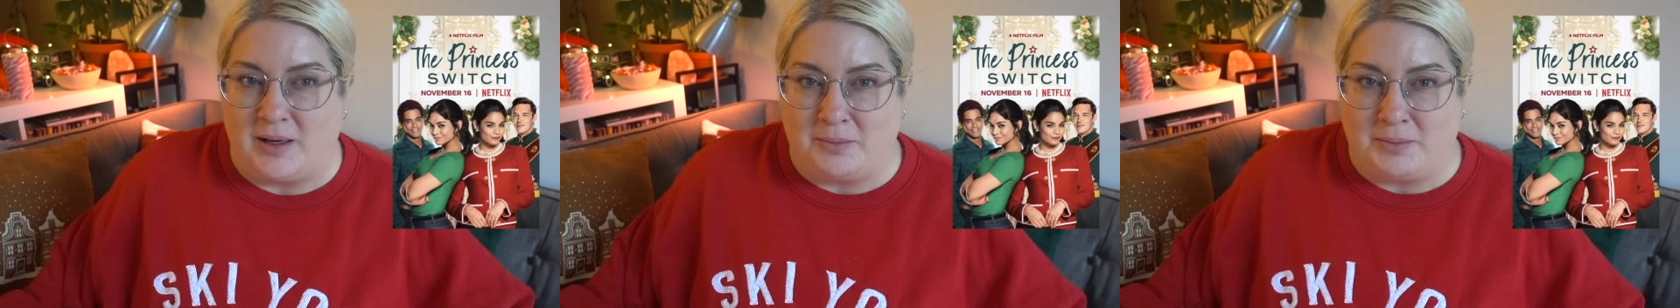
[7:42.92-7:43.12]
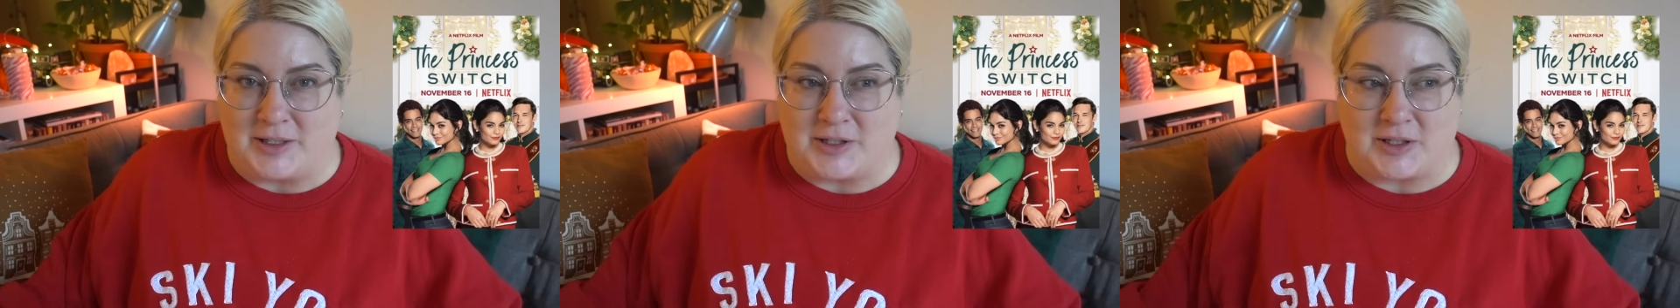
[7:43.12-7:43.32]

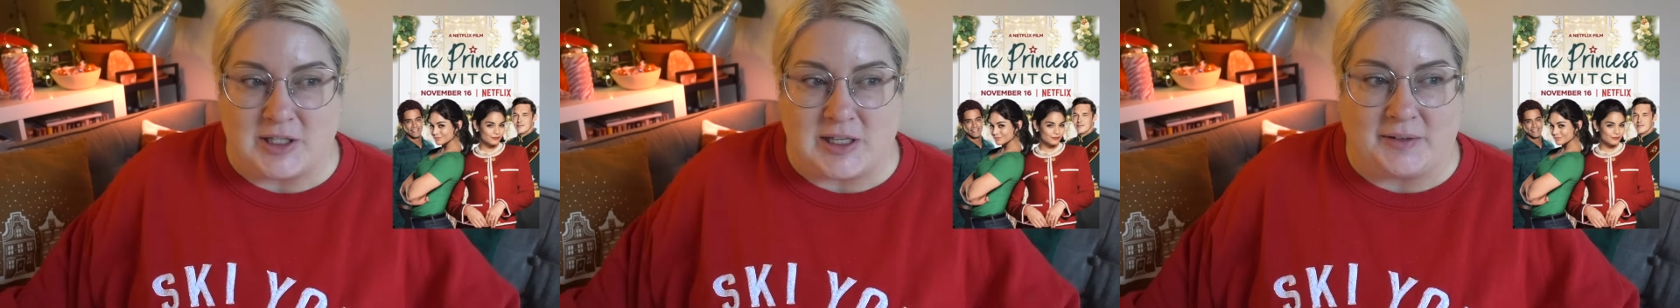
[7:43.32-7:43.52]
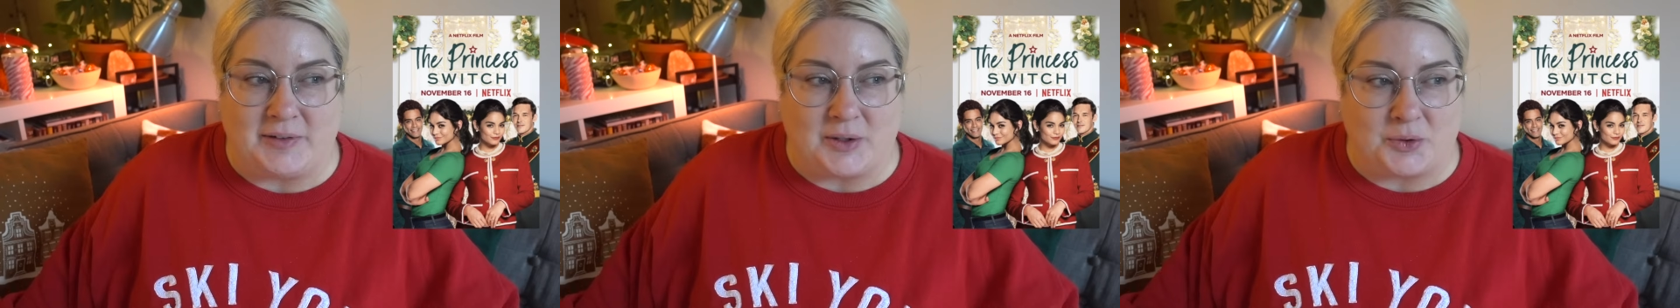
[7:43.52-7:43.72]
Parce que je
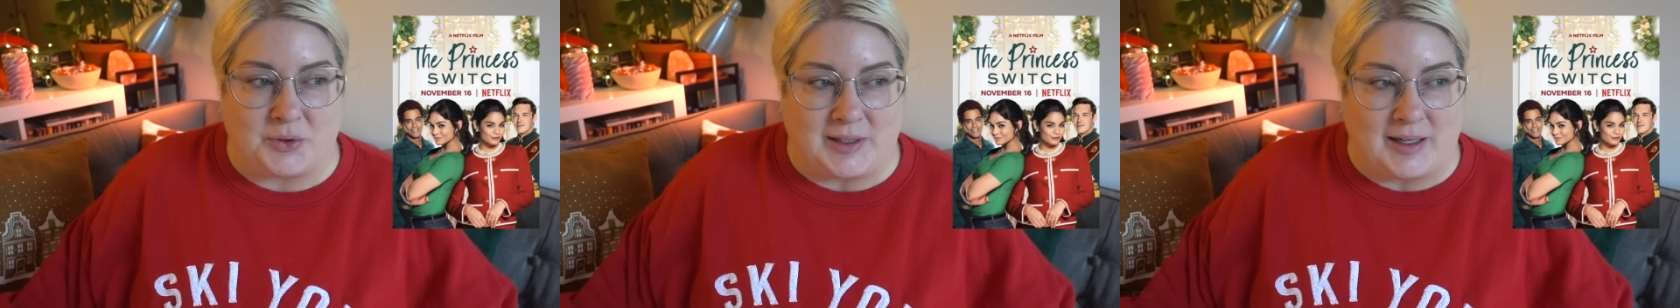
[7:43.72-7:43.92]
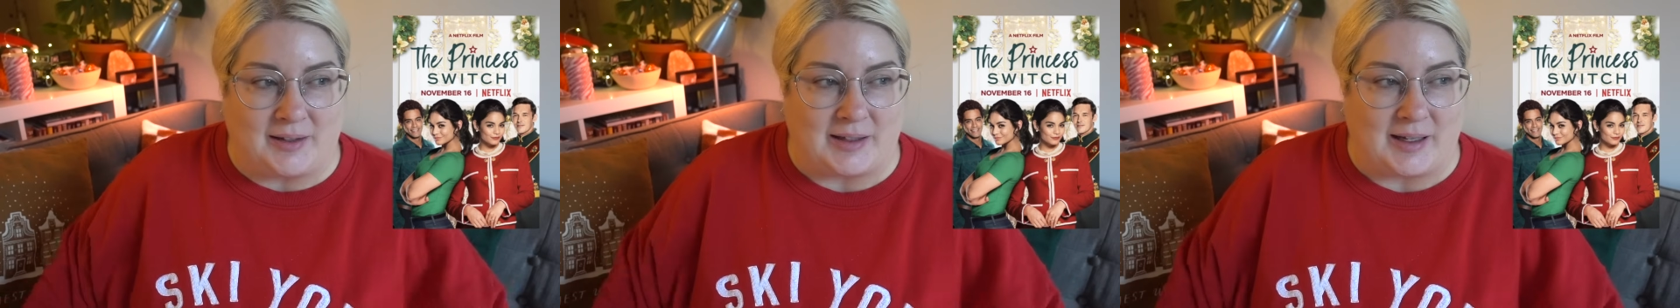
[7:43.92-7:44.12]
l'avais écouté
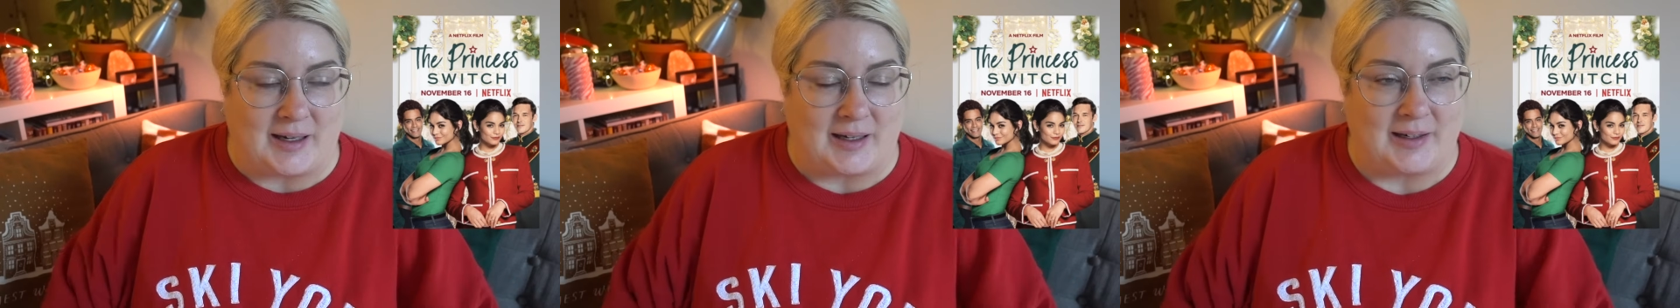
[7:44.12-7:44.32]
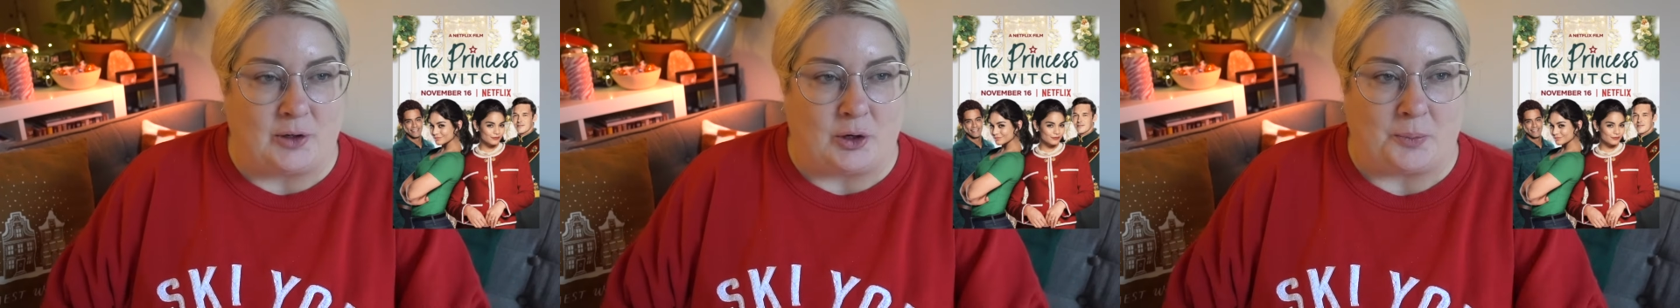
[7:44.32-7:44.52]
en
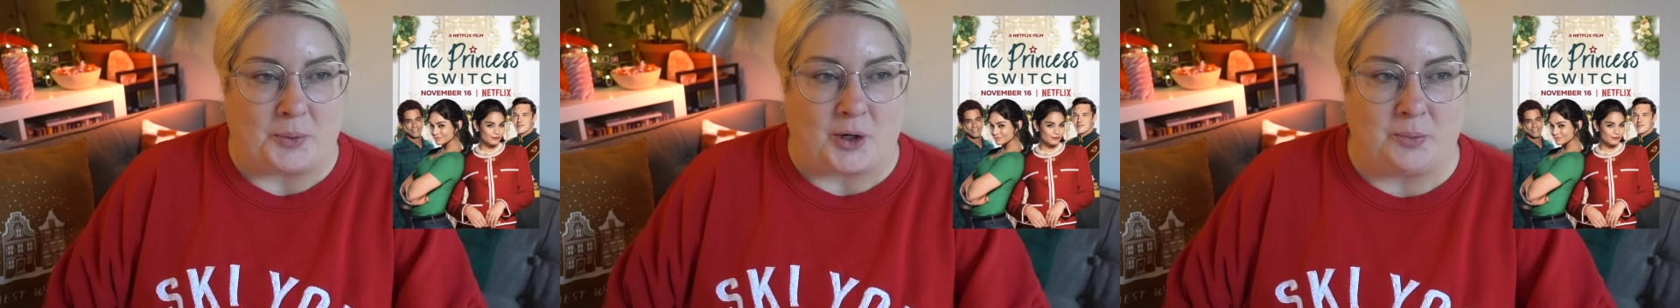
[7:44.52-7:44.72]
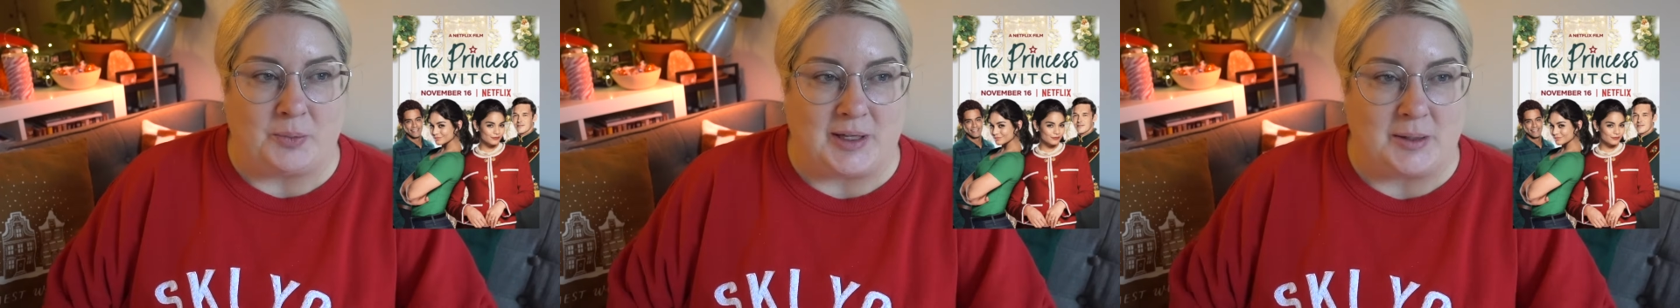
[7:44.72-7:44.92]
anglais le
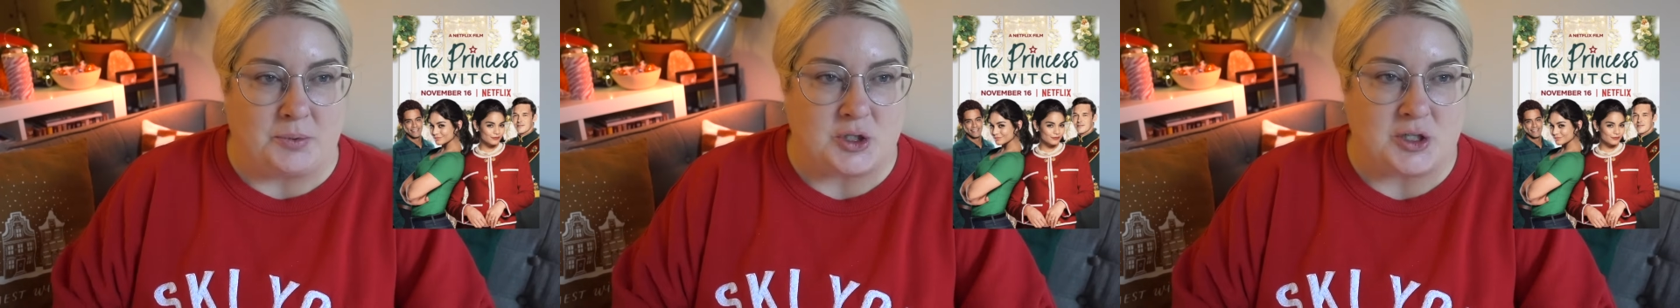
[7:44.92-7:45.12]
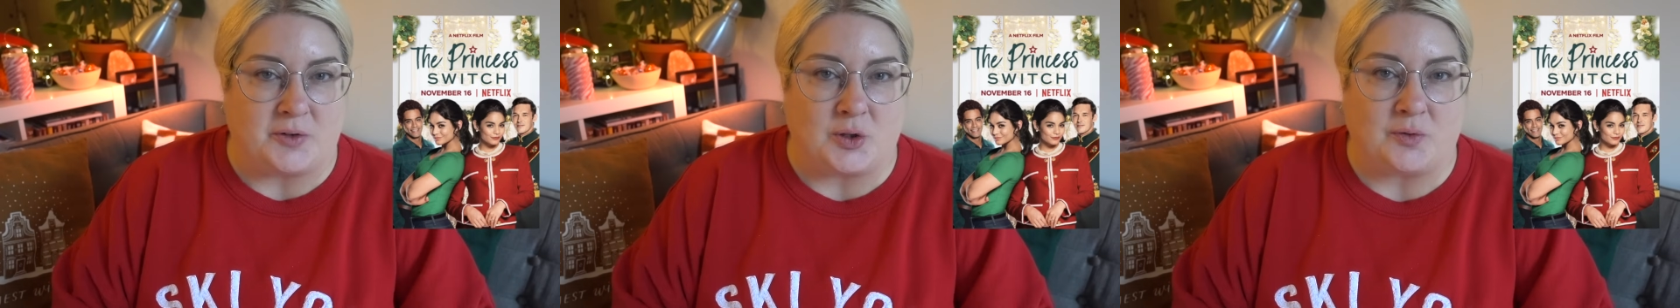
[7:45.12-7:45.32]
premier, puis
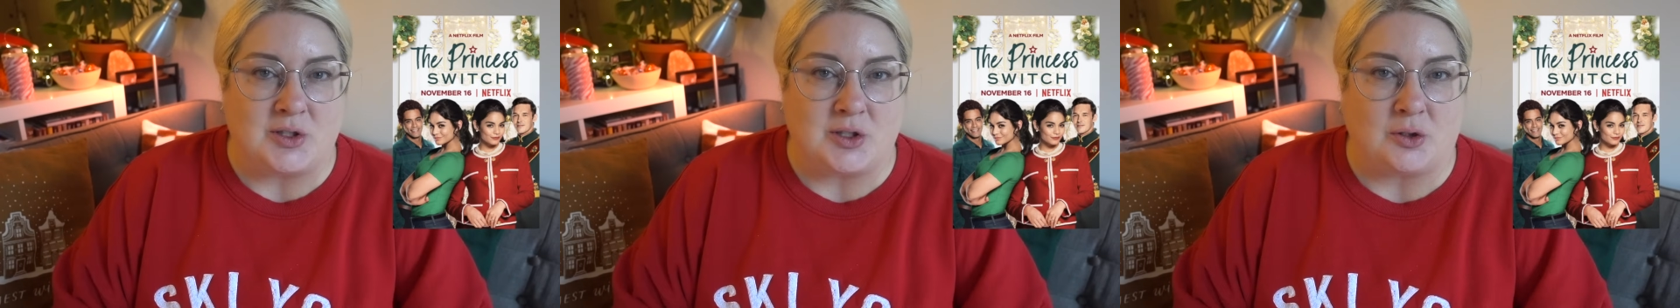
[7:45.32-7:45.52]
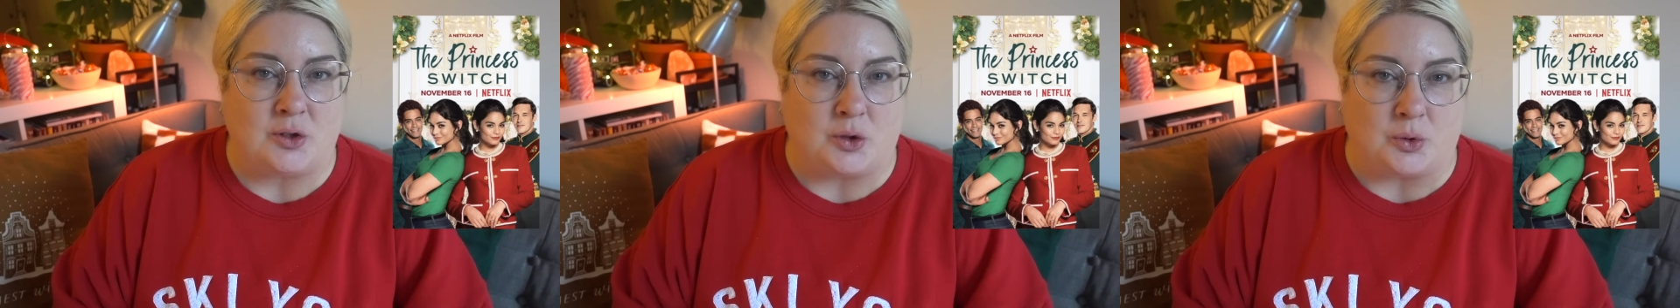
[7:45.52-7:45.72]
j'avais trouvé
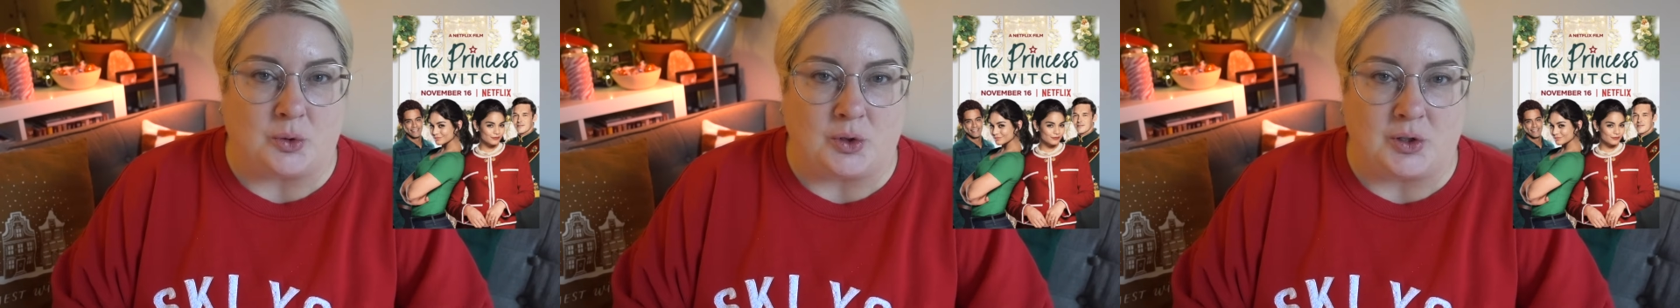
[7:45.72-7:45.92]
ça cute.